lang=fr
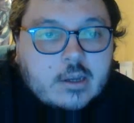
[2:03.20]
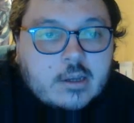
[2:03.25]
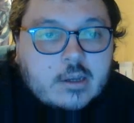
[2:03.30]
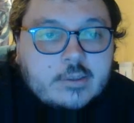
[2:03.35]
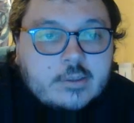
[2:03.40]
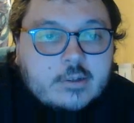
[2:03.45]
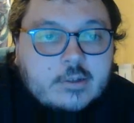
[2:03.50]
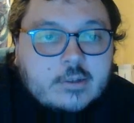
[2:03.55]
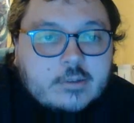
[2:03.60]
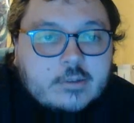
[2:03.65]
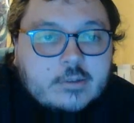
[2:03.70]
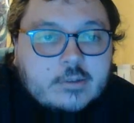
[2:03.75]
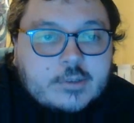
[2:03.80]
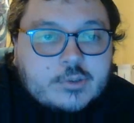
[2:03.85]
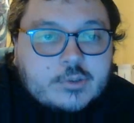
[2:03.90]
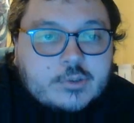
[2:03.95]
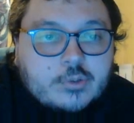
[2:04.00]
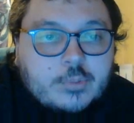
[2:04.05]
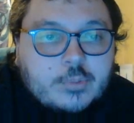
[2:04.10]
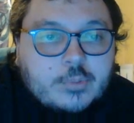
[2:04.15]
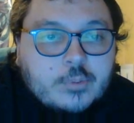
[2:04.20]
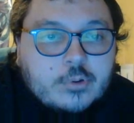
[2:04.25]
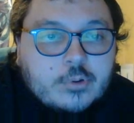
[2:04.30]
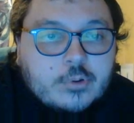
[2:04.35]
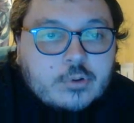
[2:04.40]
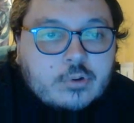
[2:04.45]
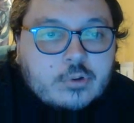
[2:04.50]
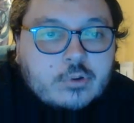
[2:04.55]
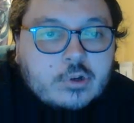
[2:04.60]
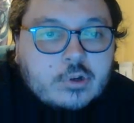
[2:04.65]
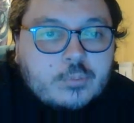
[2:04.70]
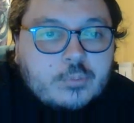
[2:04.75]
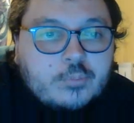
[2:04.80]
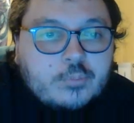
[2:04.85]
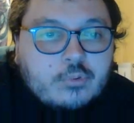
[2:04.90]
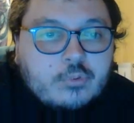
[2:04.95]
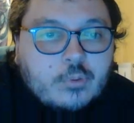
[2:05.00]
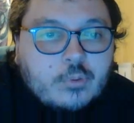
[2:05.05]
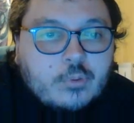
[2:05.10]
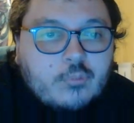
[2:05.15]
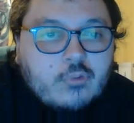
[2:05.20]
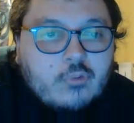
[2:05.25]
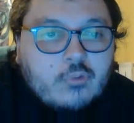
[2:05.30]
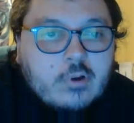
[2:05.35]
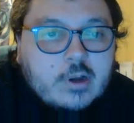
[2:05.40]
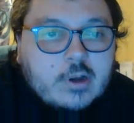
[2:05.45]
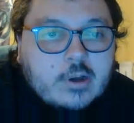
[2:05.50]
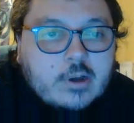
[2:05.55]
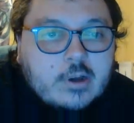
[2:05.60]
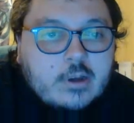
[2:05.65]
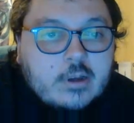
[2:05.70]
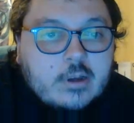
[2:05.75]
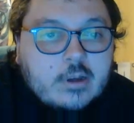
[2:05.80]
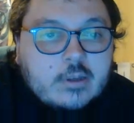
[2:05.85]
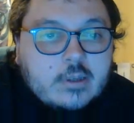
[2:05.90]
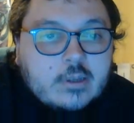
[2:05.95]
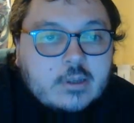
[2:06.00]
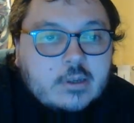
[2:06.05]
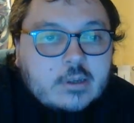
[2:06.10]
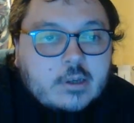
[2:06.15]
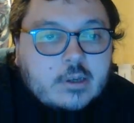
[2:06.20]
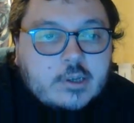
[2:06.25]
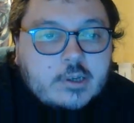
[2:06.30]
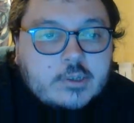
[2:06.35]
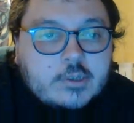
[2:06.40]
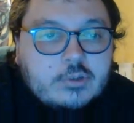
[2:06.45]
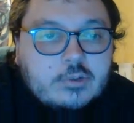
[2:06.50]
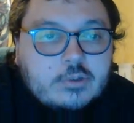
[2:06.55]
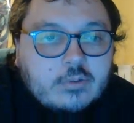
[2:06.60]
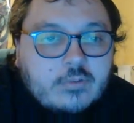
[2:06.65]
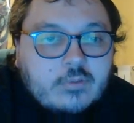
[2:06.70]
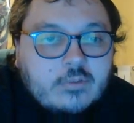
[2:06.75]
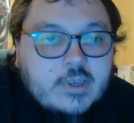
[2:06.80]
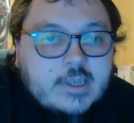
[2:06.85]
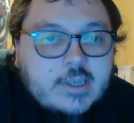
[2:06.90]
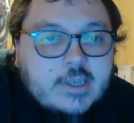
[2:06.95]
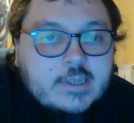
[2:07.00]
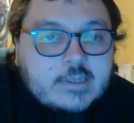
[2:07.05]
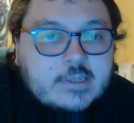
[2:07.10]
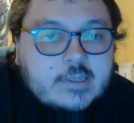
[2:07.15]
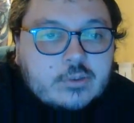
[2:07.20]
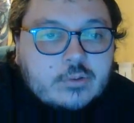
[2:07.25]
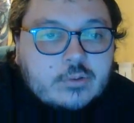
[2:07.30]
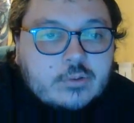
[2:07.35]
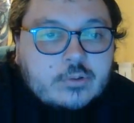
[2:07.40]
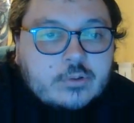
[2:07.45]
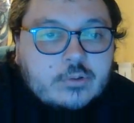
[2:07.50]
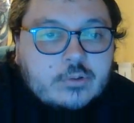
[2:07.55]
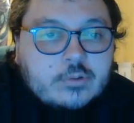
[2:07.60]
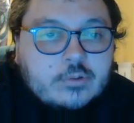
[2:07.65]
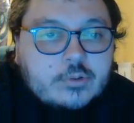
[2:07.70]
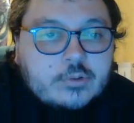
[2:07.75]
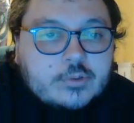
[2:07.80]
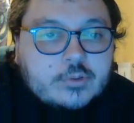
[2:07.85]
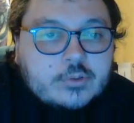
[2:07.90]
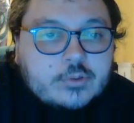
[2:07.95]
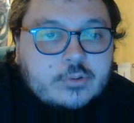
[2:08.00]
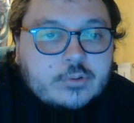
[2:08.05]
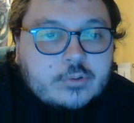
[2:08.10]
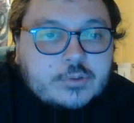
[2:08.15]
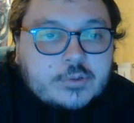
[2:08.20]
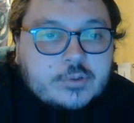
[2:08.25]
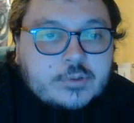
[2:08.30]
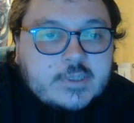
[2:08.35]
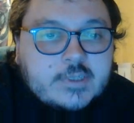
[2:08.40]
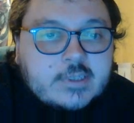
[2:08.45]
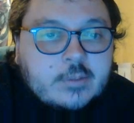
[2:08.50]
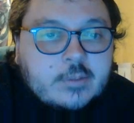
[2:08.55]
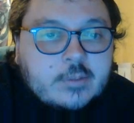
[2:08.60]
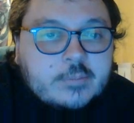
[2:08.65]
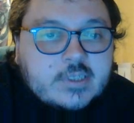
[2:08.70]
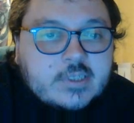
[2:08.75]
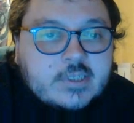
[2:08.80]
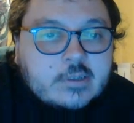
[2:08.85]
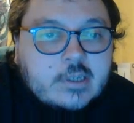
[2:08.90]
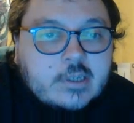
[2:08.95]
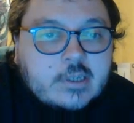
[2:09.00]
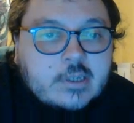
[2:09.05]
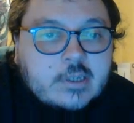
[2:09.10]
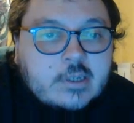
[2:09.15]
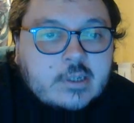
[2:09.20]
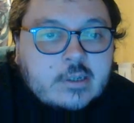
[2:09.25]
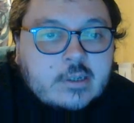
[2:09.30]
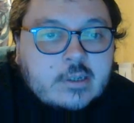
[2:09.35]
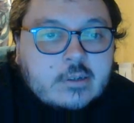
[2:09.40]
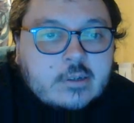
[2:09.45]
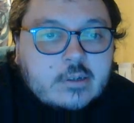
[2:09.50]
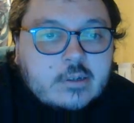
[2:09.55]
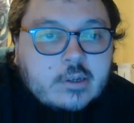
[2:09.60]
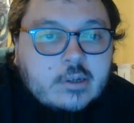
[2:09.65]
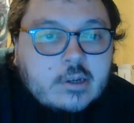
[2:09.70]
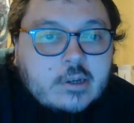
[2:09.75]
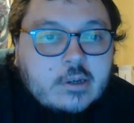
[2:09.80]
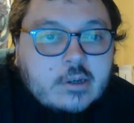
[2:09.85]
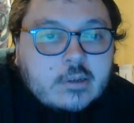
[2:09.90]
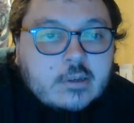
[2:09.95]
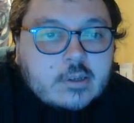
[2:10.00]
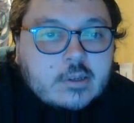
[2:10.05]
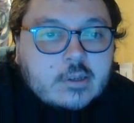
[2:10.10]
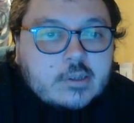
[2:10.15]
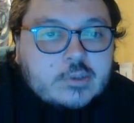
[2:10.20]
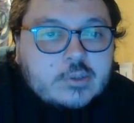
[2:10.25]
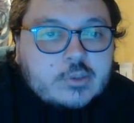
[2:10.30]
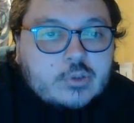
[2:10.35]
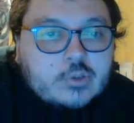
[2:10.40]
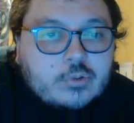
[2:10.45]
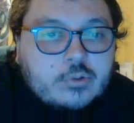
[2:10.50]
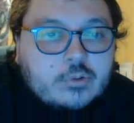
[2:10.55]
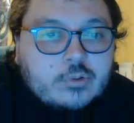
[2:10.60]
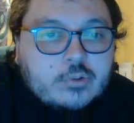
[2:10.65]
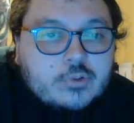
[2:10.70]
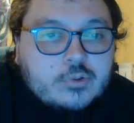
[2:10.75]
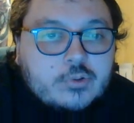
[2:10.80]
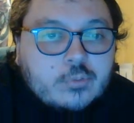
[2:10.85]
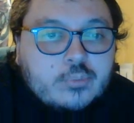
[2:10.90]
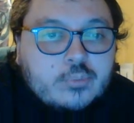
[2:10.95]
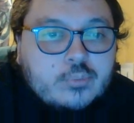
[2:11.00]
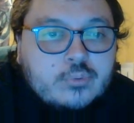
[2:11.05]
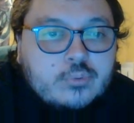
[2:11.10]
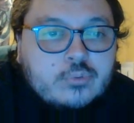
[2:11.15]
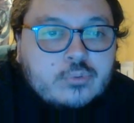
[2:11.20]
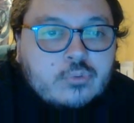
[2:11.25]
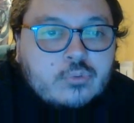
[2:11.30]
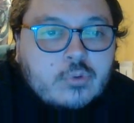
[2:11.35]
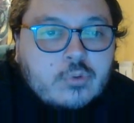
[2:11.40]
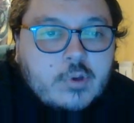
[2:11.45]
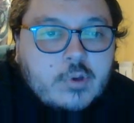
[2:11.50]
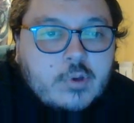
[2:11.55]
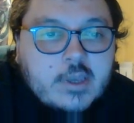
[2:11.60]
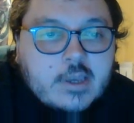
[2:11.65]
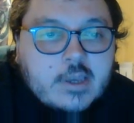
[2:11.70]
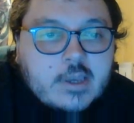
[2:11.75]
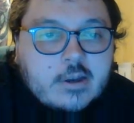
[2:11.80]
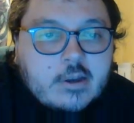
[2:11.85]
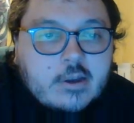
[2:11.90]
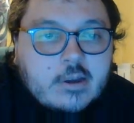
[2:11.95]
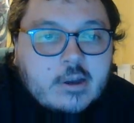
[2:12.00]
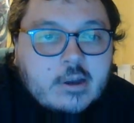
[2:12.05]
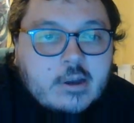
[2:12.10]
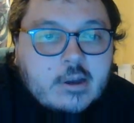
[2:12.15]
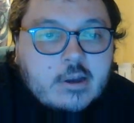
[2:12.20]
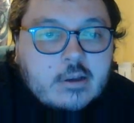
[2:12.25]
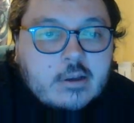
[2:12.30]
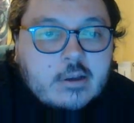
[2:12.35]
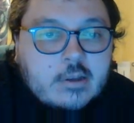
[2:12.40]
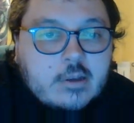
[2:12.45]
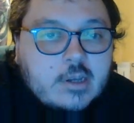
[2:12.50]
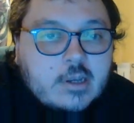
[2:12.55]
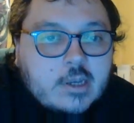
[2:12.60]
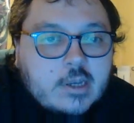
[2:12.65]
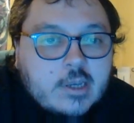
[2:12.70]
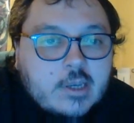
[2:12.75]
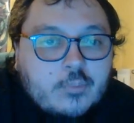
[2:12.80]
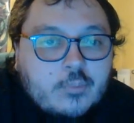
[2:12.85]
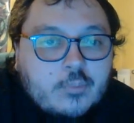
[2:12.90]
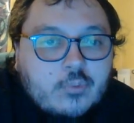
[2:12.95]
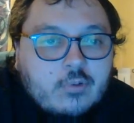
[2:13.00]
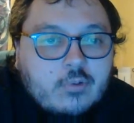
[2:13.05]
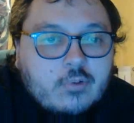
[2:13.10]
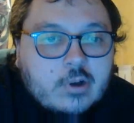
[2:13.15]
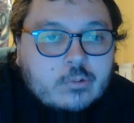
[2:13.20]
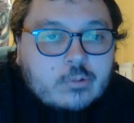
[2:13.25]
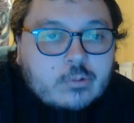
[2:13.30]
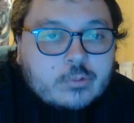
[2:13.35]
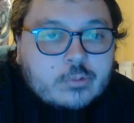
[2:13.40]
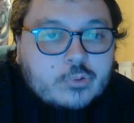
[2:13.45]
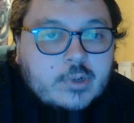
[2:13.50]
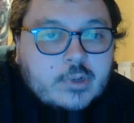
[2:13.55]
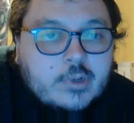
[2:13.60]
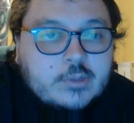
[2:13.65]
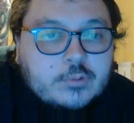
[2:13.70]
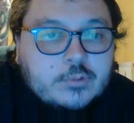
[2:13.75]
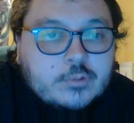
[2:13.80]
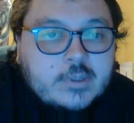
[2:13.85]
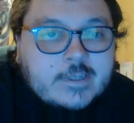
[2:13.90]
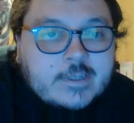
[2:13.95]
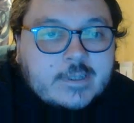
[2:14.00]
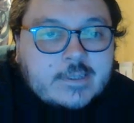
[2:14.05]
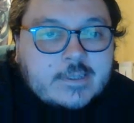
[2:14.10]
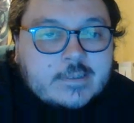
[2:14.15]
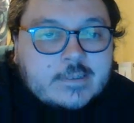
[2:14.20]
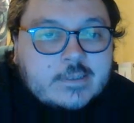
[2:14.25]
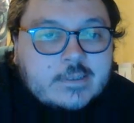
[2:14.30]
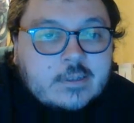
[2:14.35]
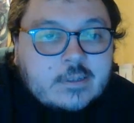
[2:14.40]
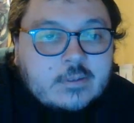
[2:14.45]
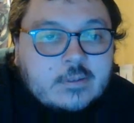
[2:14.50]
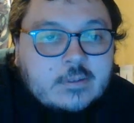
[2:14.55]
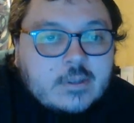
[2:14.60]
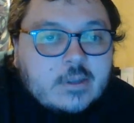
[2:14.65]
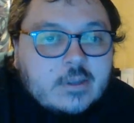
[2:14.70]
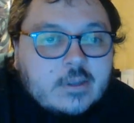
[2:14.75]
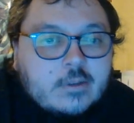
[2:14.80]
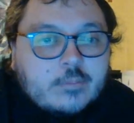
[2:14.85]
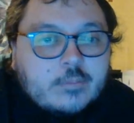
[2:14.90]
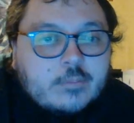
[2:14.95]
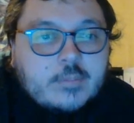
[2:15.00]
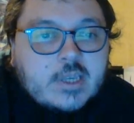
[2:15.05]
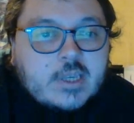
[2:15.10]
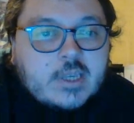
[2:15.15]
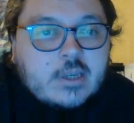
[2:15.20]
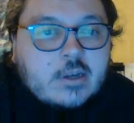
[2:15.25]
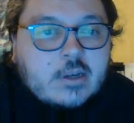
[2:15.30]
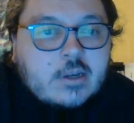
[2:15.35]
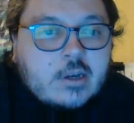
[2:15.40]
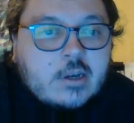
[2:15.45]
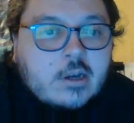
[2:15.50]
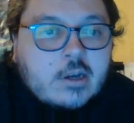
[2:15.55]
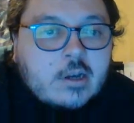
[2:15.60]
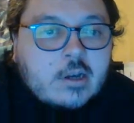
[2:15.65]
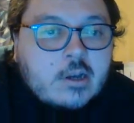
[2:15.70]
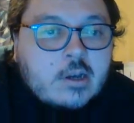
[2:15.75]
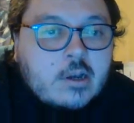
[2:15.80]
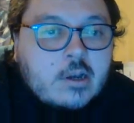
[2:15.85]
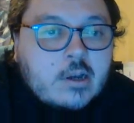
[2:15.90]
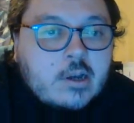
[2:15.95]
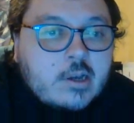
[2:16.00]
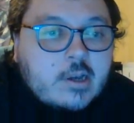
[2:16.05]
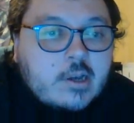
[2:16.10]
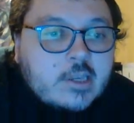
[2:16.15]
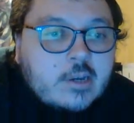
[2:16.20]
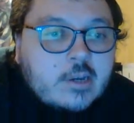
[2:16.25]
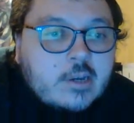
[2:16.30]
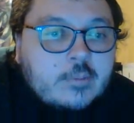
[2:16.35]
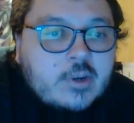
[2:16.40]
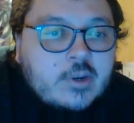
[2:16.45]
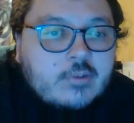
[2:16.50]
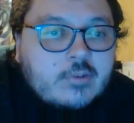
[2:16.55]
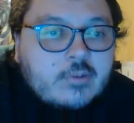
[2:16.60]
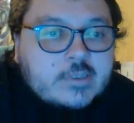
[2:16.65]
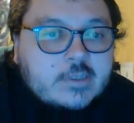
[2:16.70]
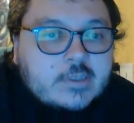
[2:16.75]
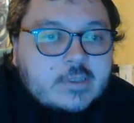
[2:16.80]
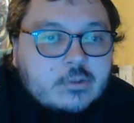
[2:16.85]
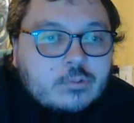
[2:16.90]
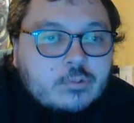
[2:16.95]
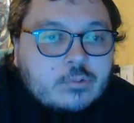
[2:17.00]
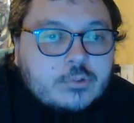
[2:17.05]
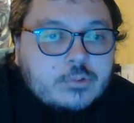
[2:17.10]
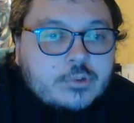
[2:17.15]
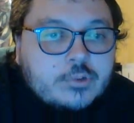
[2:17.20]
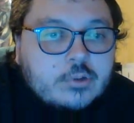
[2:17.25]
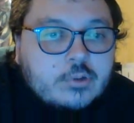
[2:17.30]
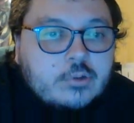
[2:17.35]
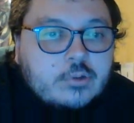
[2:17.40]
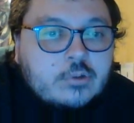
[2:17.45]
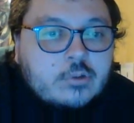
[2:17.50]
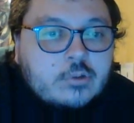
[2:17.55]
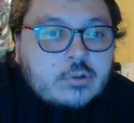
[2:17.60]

dans, son propre corps pour pouvoir euh, euh, surveiller son, son, système sanguin, son, pouls et, pouvoir contrôler son état de santé, mais également avoir ce se rendre compte que